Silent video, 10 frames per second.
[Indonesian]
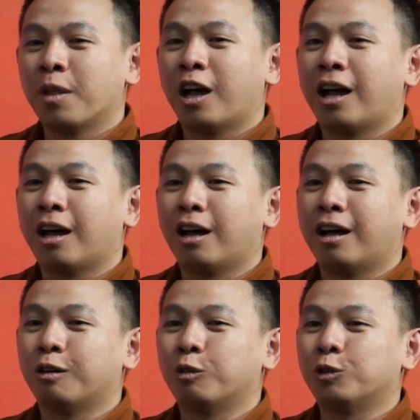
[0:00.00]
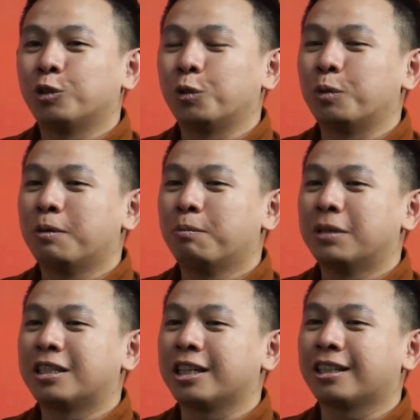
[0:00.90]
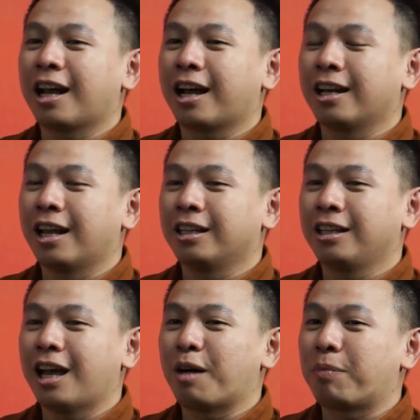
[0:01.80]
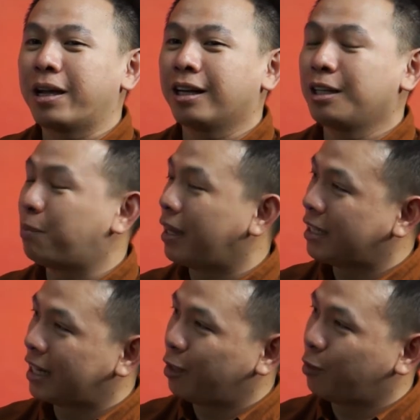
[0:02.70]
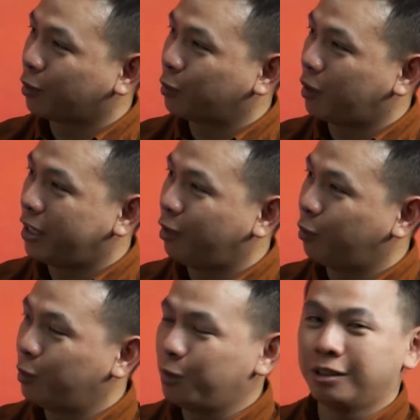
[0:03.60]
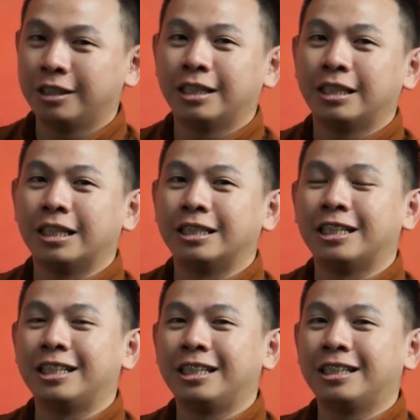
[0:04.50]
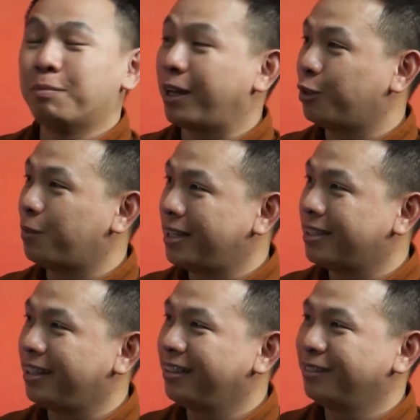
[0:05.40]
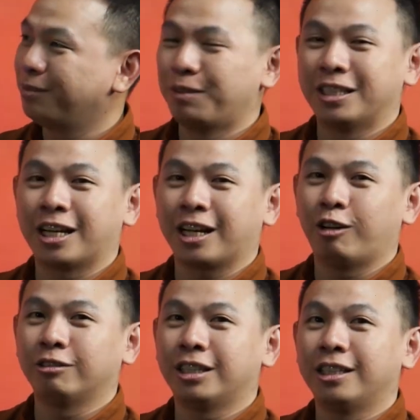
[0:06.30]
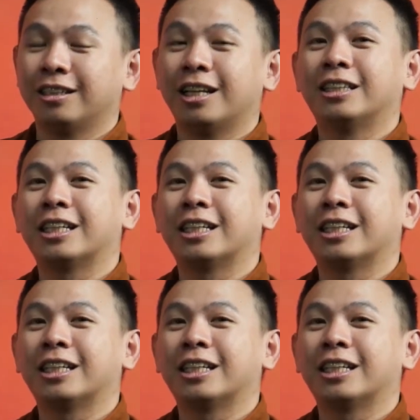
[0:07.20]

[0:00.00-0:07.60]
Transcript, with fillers: uh, untuk menceritakan lagi apa yang dipelajarin waktu kuliah dulu. Hmm. Ya, jadi back to basic belajar accounting dan